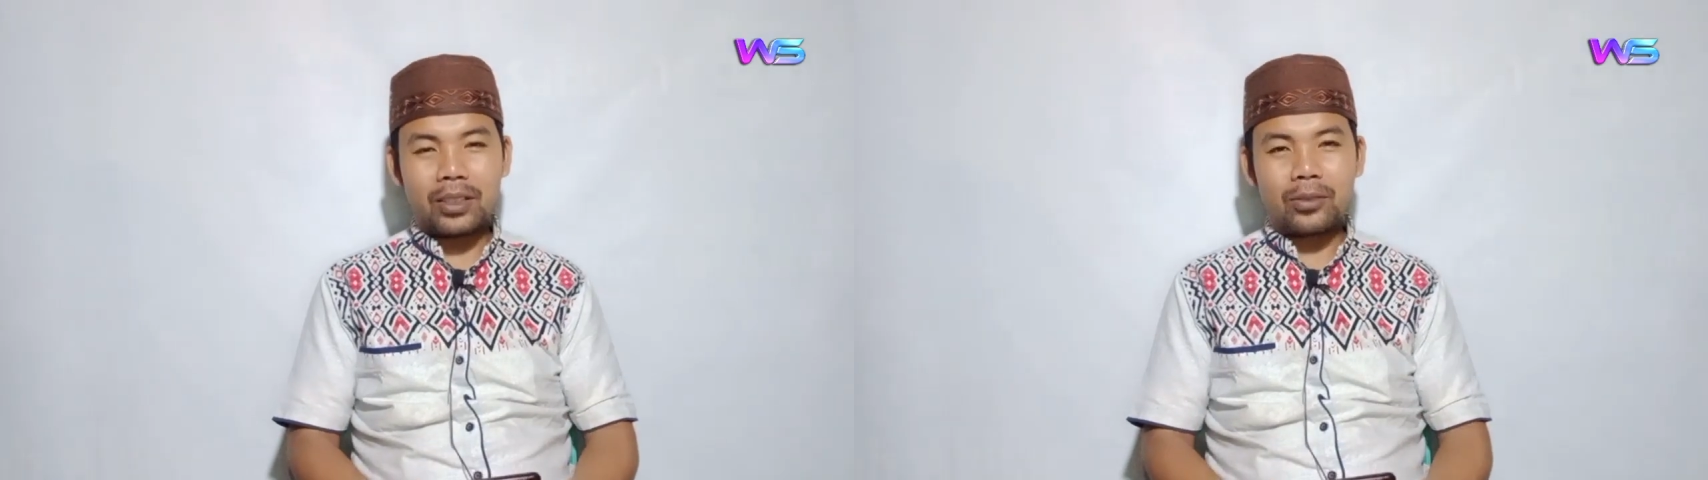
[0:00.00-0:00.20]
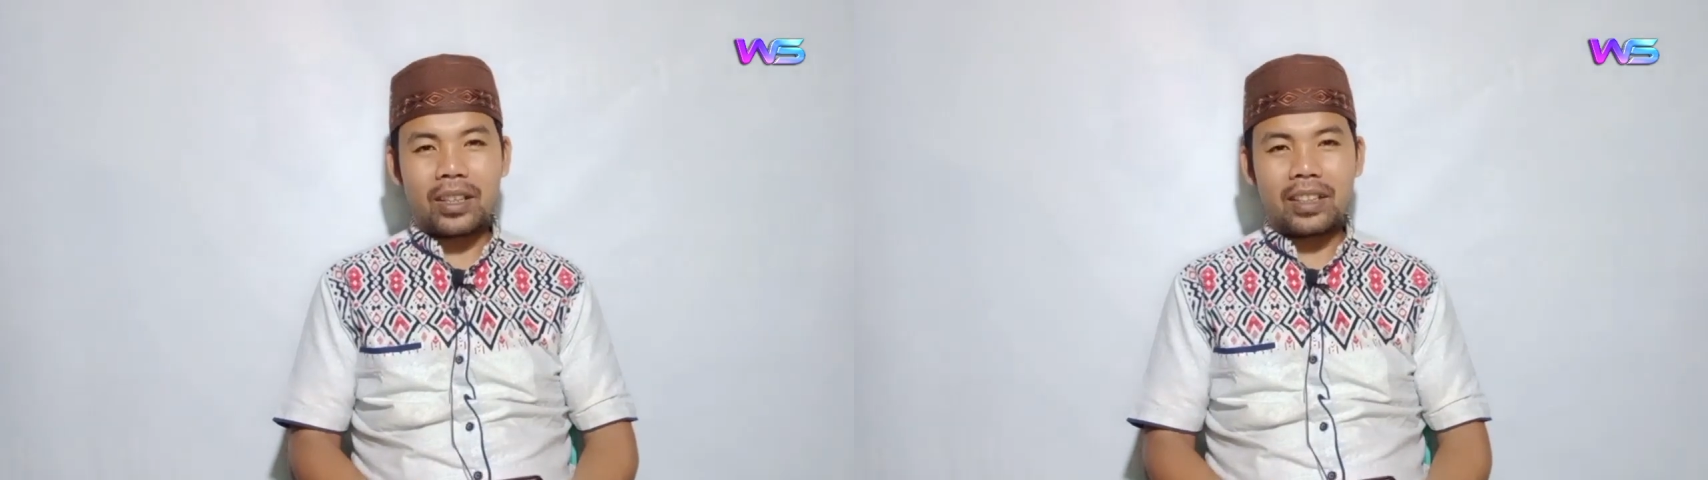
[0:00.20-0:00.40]

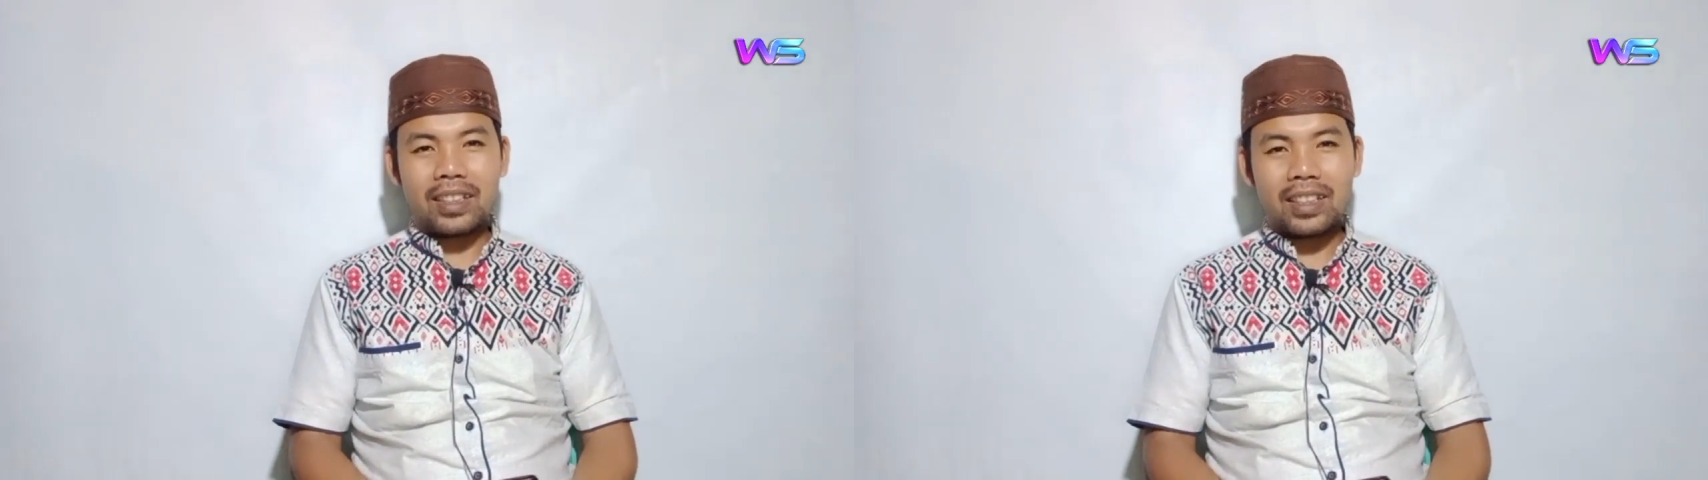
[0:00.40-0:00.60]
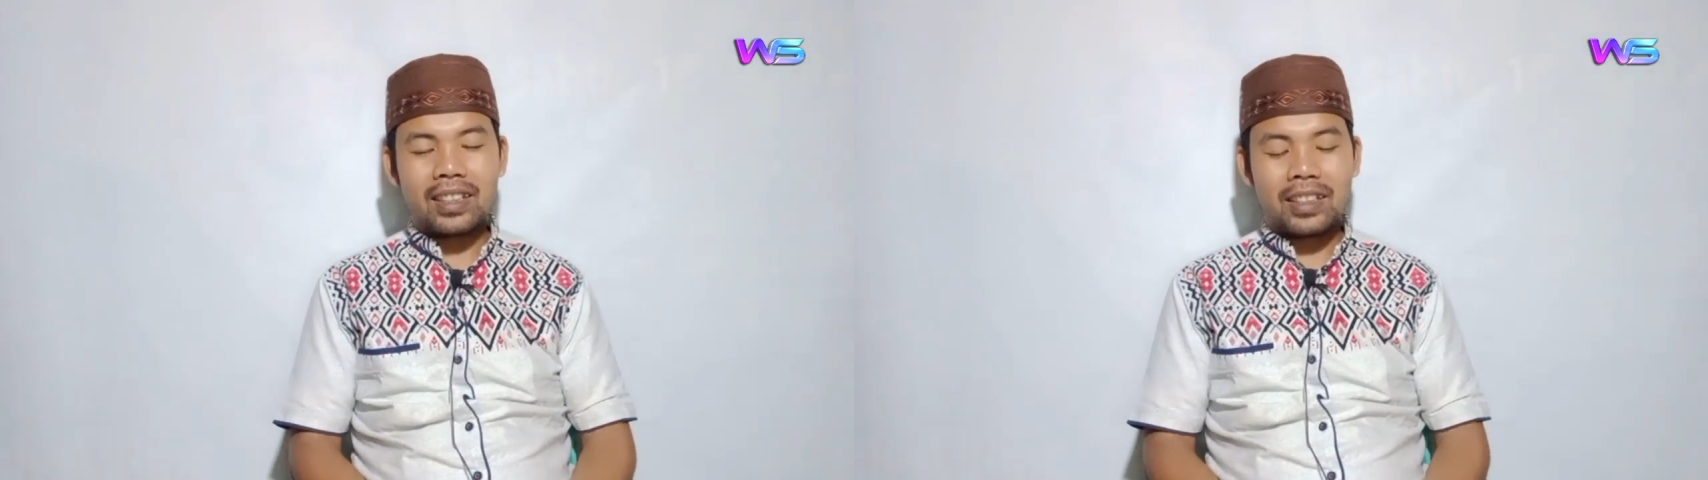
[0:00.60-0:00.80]

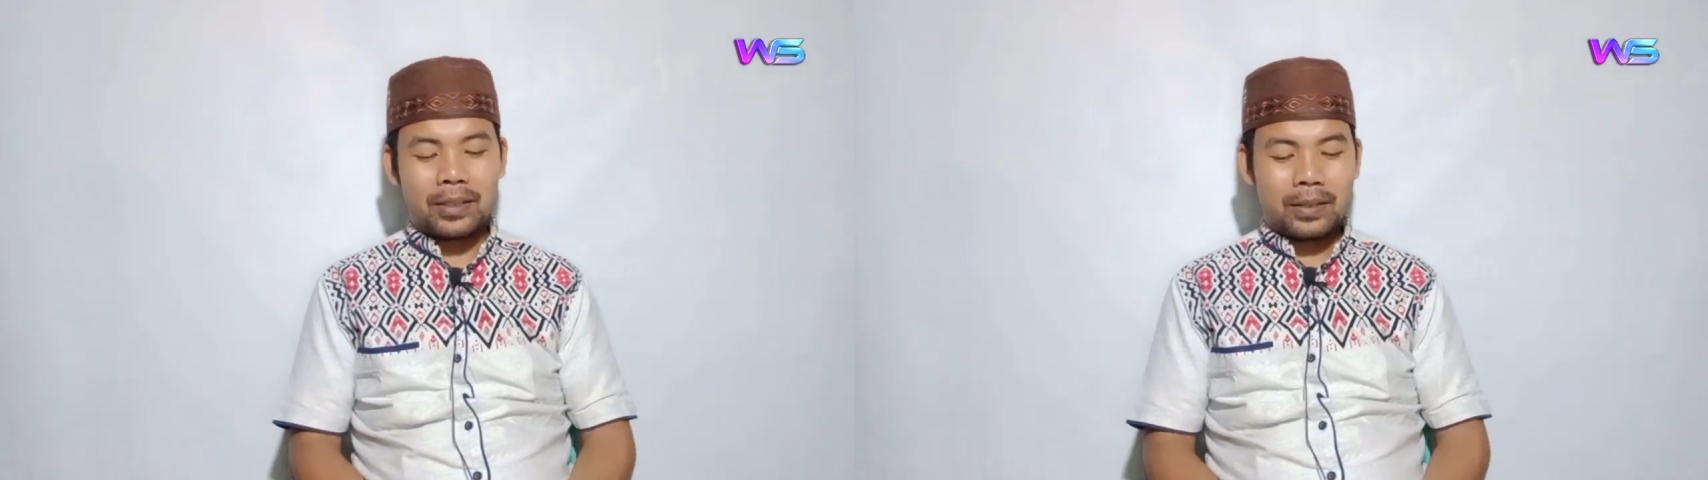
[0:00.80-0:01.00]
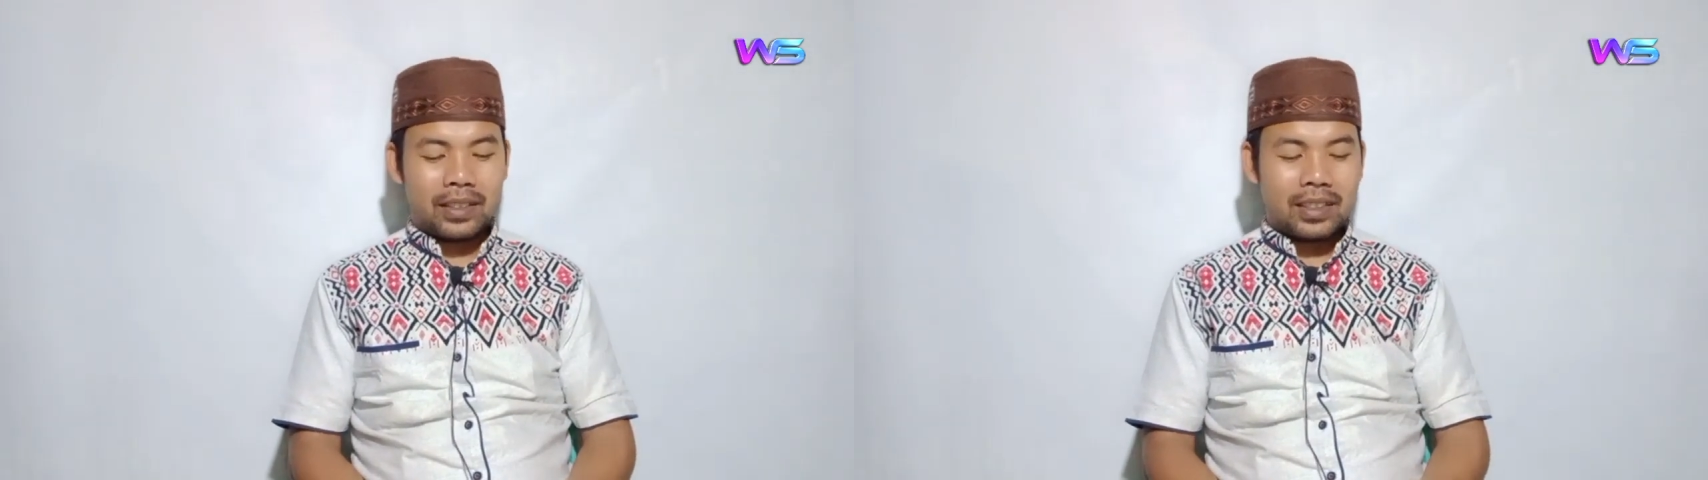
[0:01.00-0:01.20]
Tuhannya
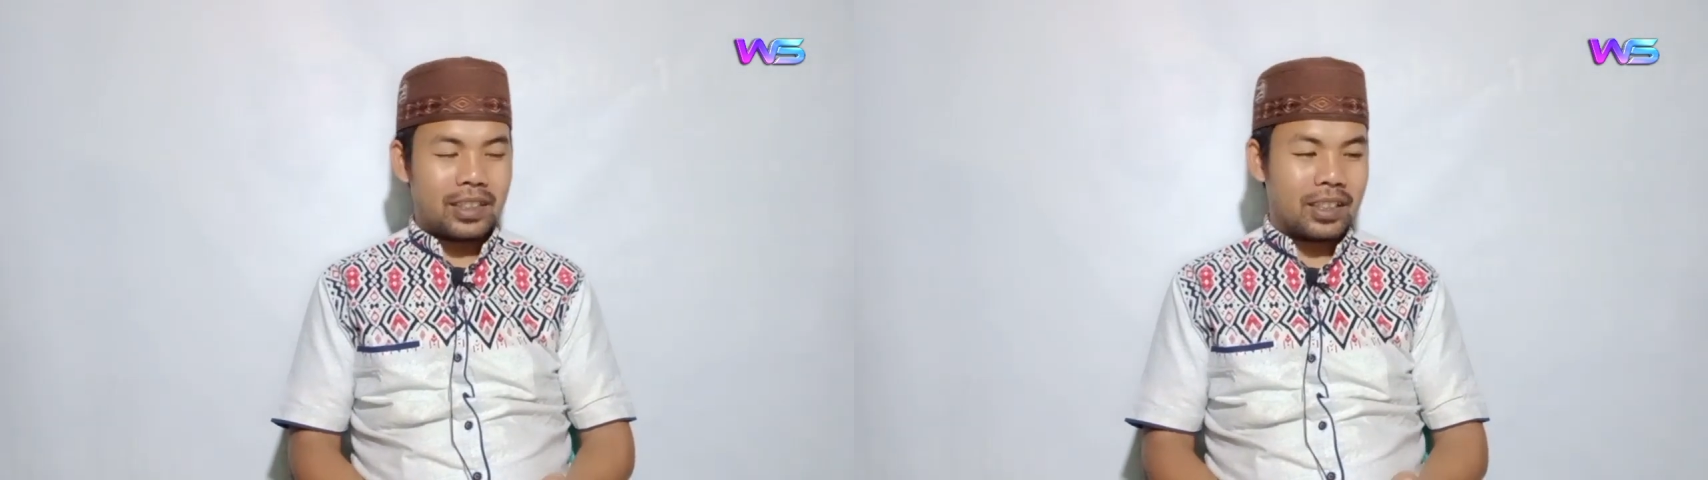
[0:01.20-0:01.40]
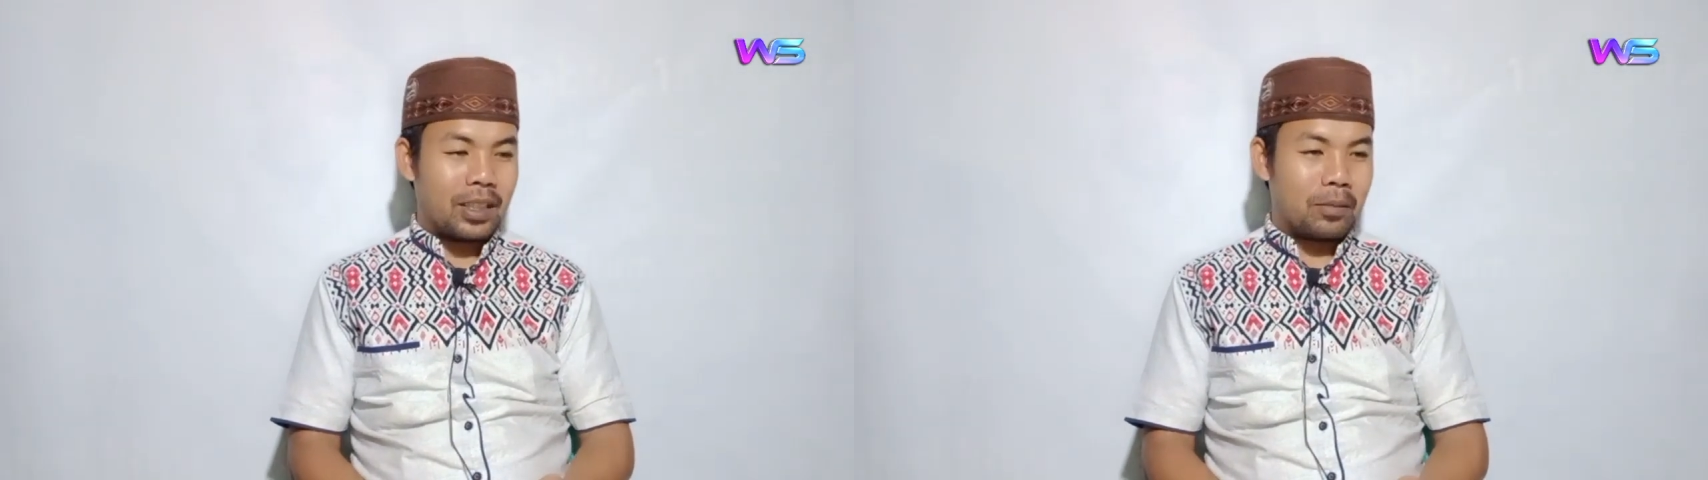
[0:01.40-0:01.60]

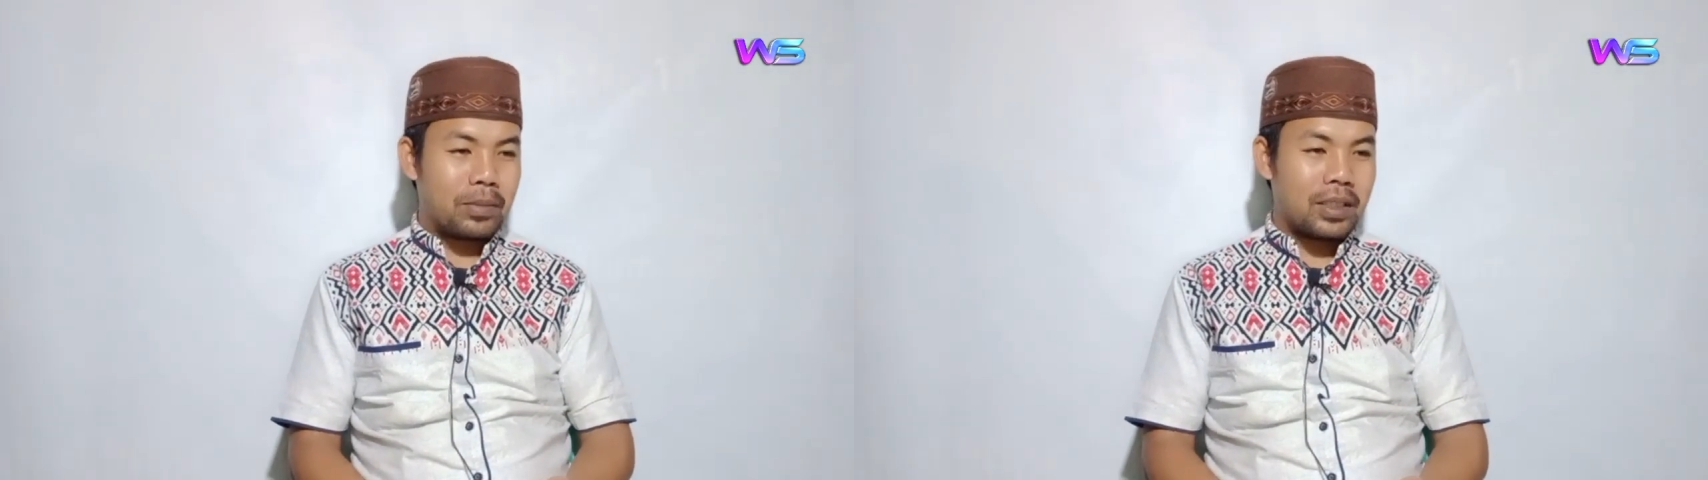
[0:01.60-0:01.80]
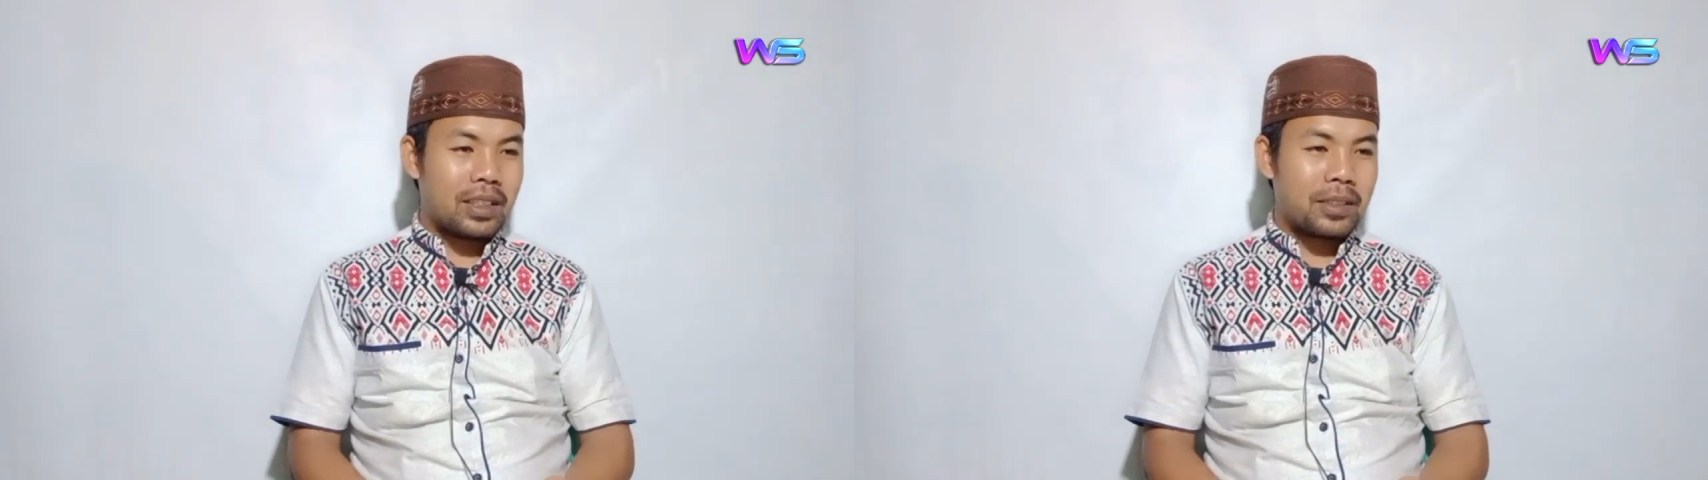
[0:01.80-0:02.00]

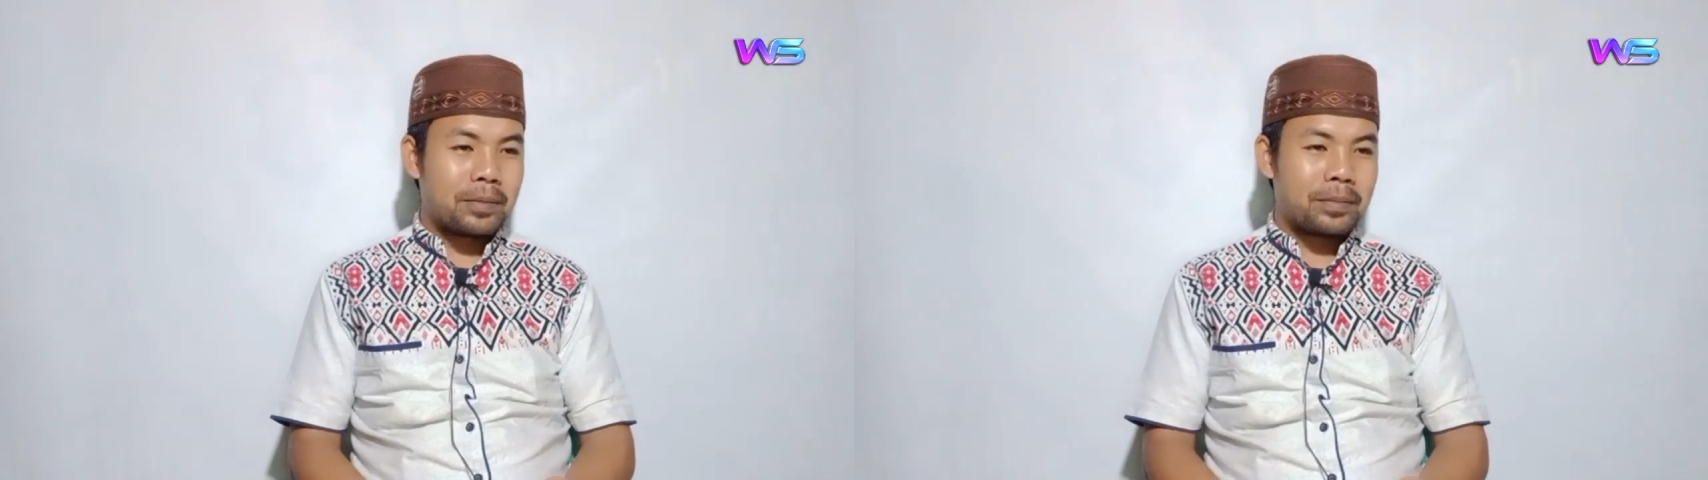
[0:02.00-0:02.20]
tetapi